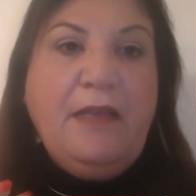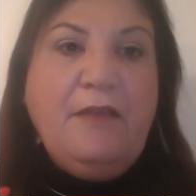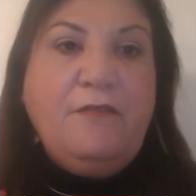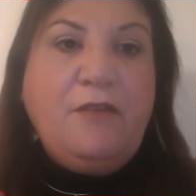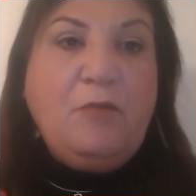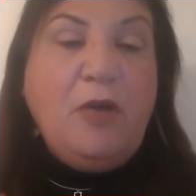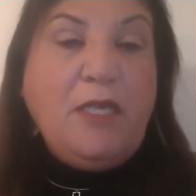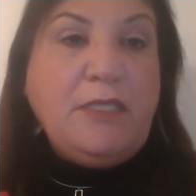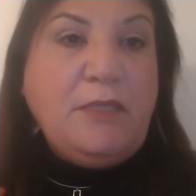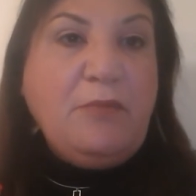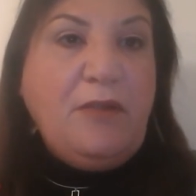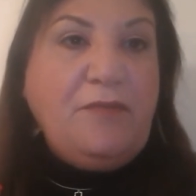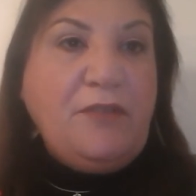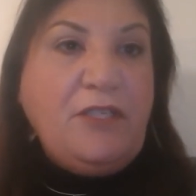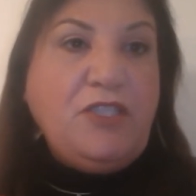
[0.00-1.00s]
في مصر
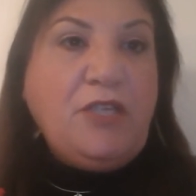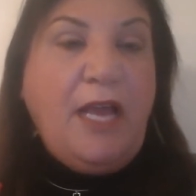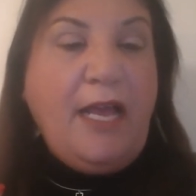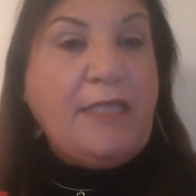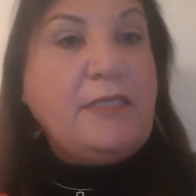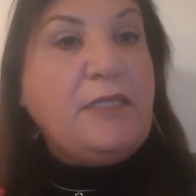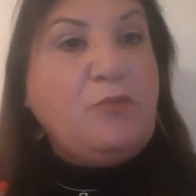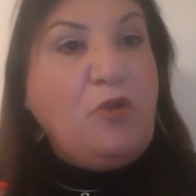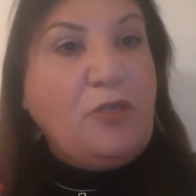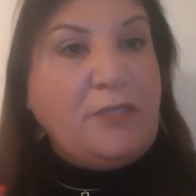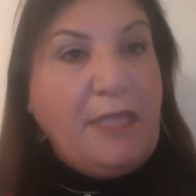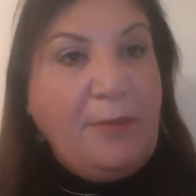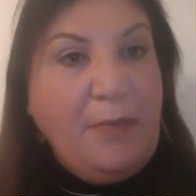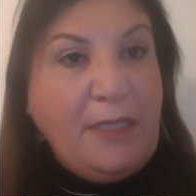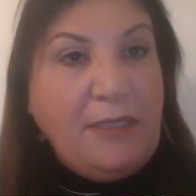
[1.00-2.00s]
مفيش حد
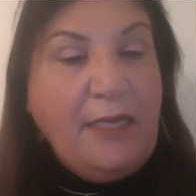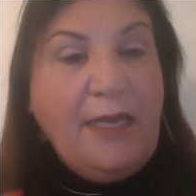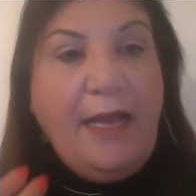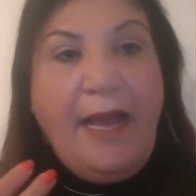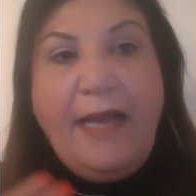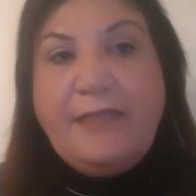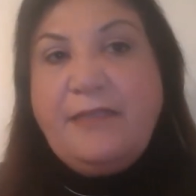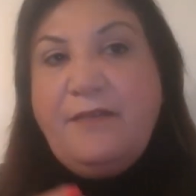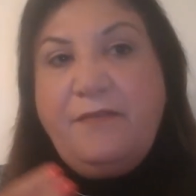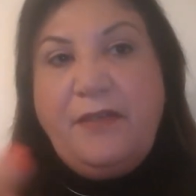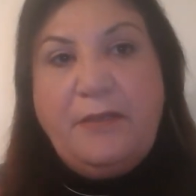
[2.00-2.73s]
معتمد حتى في